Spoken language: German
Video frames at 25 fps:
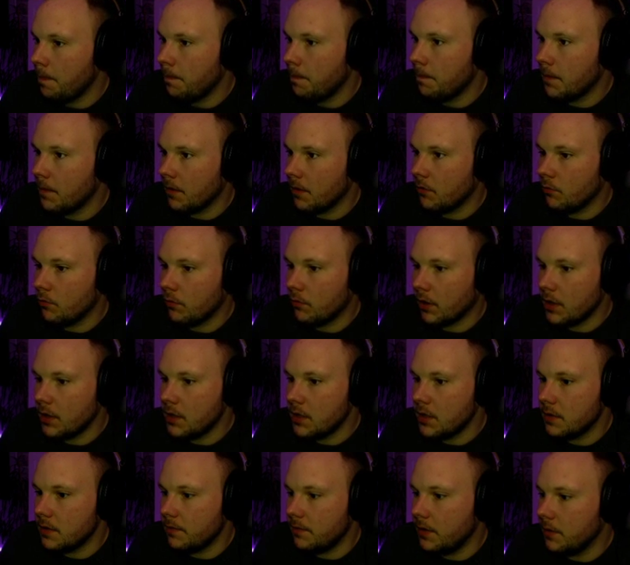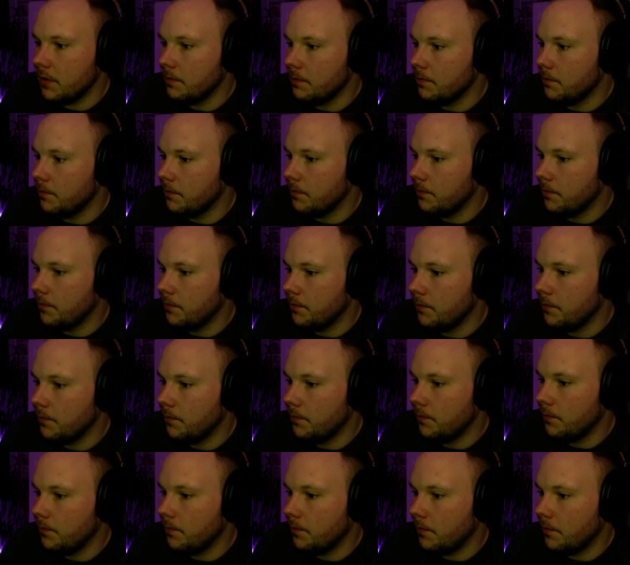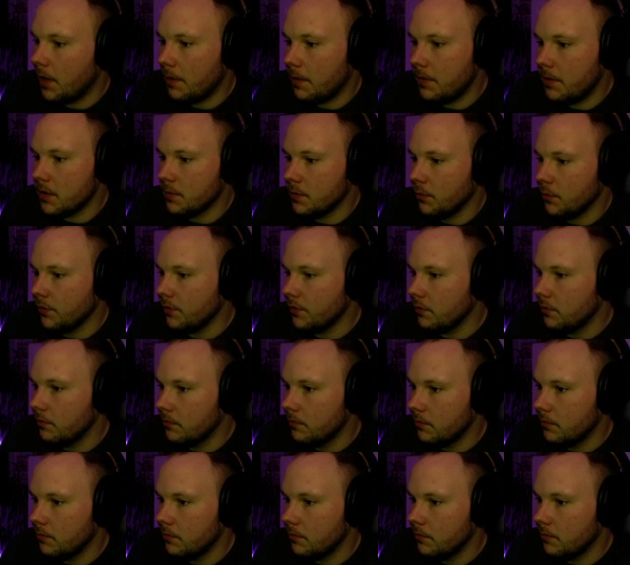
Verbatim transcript: Das tut richtig weh. Aber ich muss.